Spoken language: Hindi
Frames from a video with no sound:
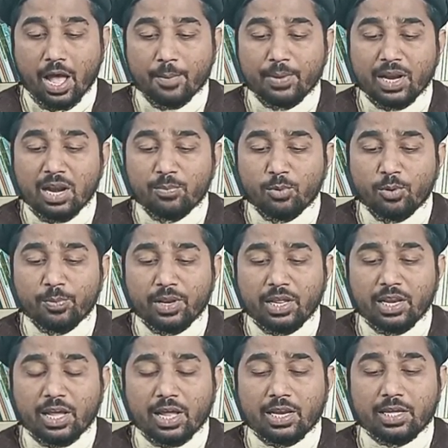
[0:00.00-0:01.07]
अमीर
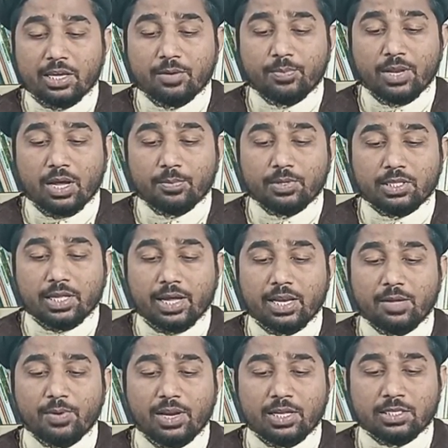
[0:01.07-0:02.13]
अमीरमिन अली इबन अबी
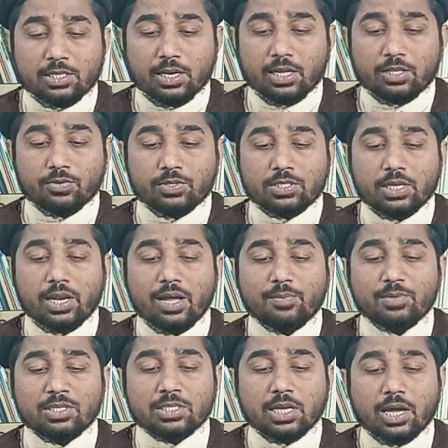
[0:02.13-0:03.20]
तालिब
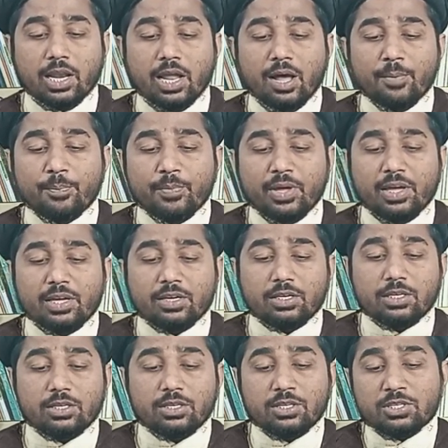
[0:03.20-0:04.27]
इस कलाम में
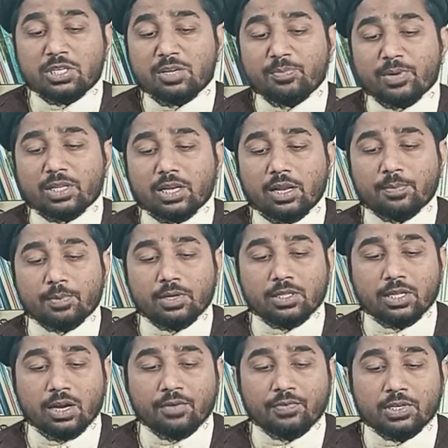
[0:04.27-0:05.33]
इसी मतलब की
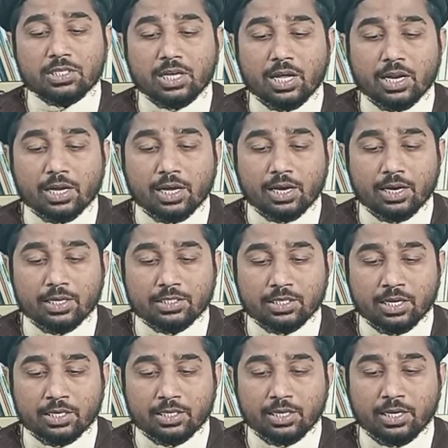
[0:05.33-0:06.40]
तरफ इशारा करना
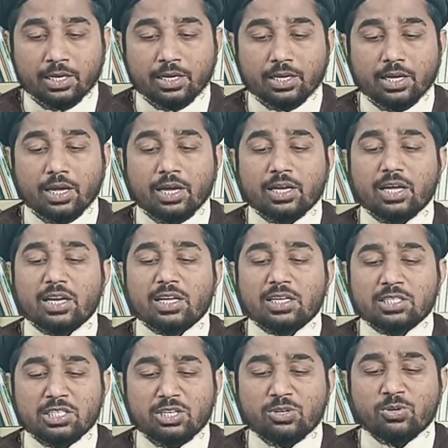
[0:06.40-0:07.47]
चाहते हैं कि अगर
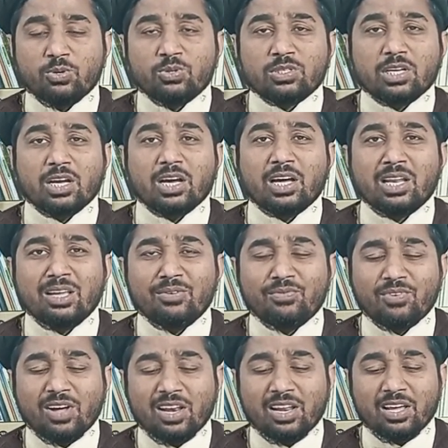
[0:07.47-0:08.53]
किसी को उसके
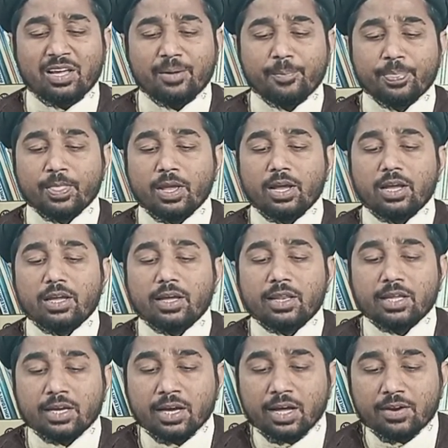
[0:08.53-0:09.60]
करीब वाले
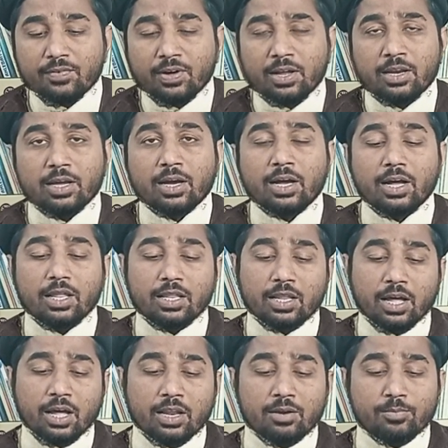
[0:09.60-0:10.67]
यानी घर वाले
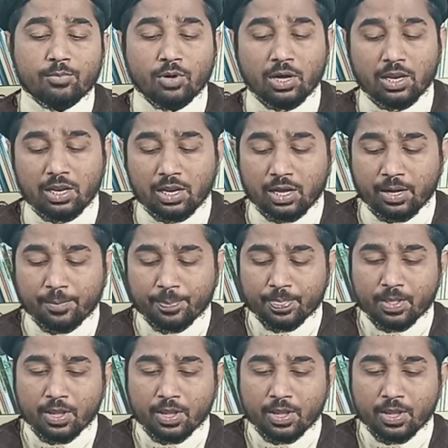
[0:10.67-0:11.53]
ख़ानदान मोहल्ला